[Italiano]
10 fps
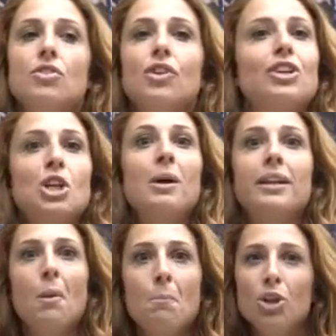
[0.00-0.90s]
ci faccia
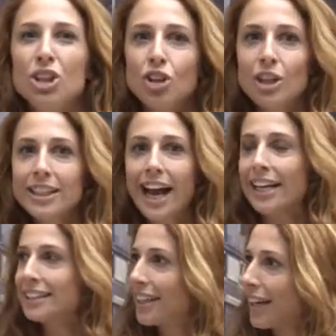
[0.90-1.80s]
guardare un po' dentro le
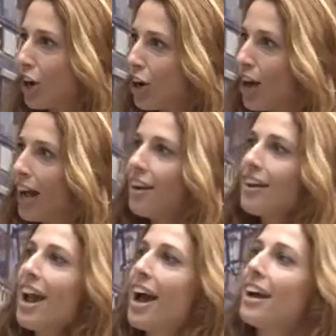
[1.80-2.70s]
tasche, no?
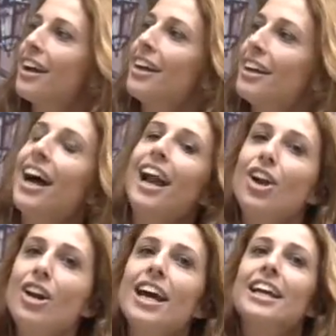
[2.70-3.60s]
Allora
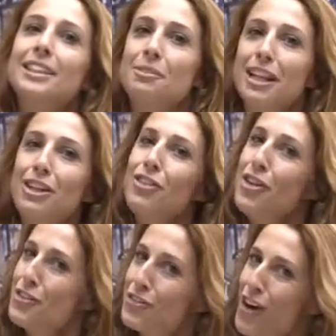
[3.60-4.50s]
allora siamo andati
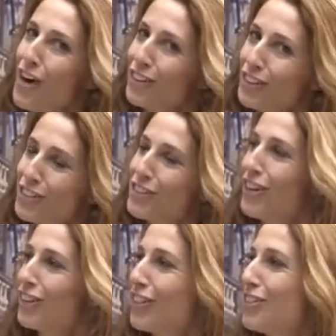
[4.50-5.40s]
fino in fondo, in
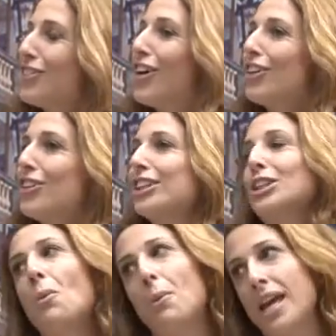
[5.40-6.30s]
fondo, in fondo e
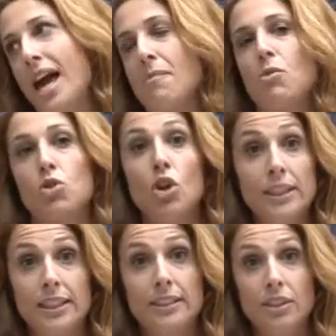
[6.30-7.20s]
scopriamo noi
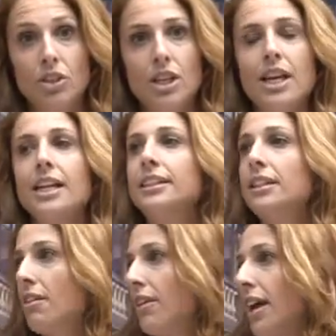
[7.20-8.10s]
stessi torinesi
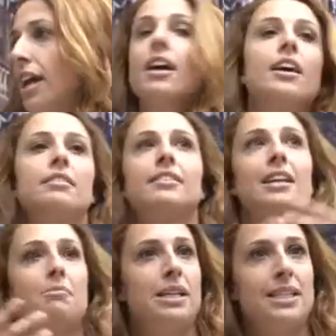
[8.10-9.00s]
di avere
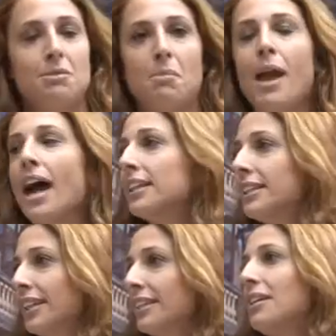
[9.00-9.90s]
delle bellissime
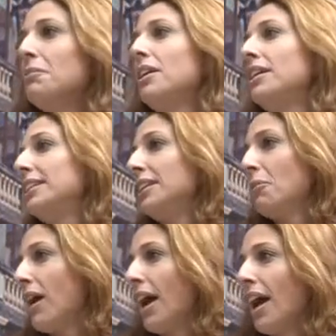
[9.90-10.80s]
piazze, delle
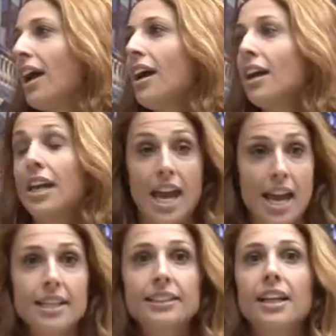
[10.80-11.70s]
bellissime
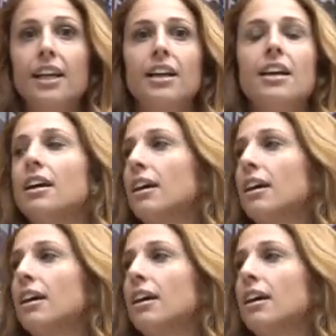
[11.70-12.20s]
chiese, eh,